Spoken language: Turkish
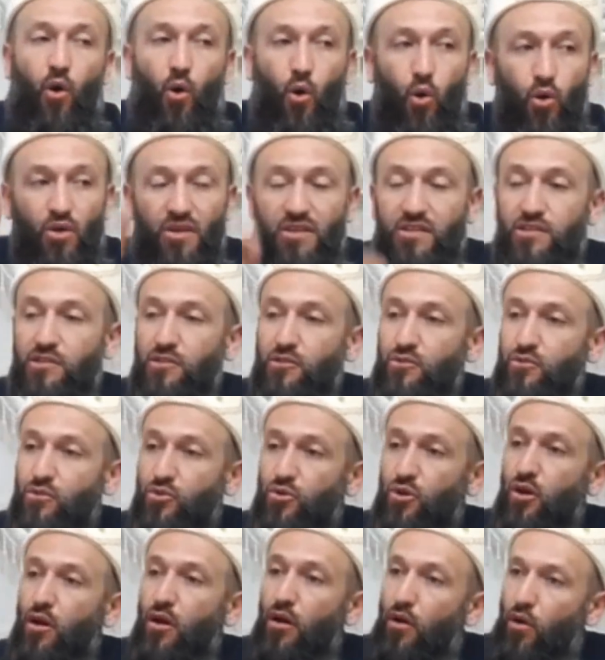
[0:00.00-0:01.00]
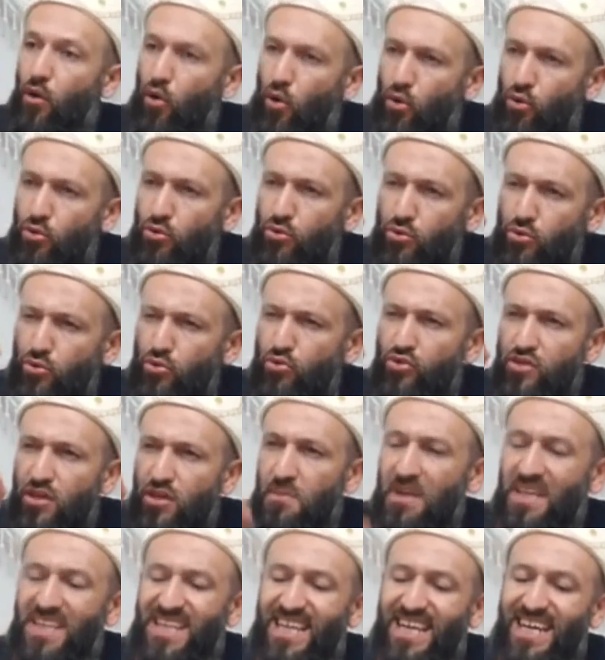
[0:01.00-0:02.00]
o kişi diyor öldüğü
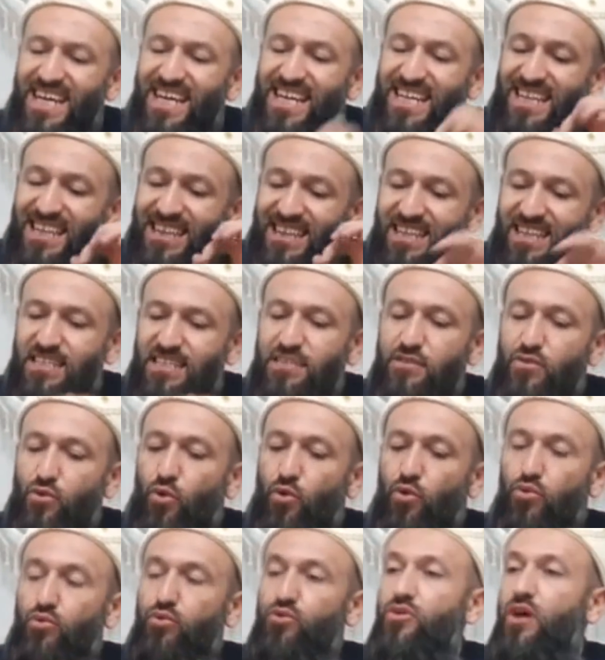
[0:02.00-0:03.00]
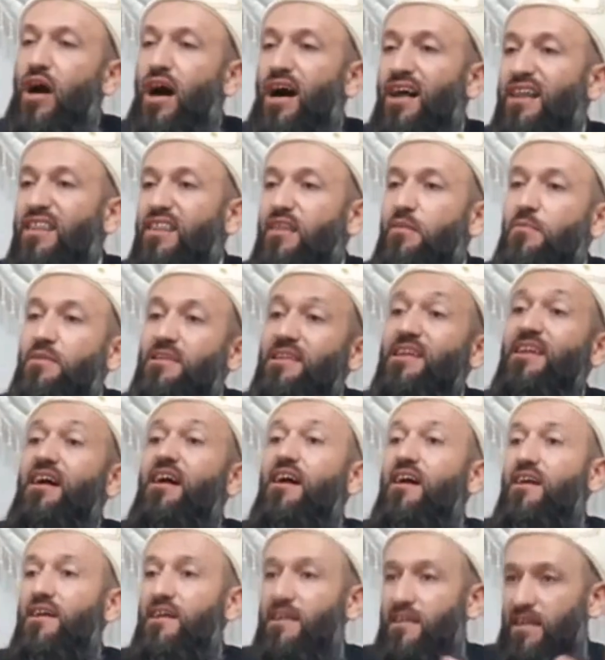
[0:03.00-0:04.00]
zaman nasıl öldüğünü anlamadan
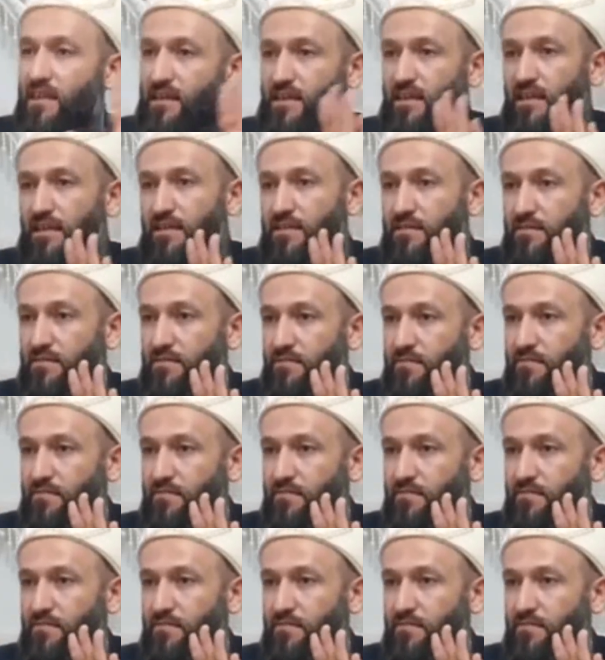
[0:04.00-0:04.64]
ahirete gider.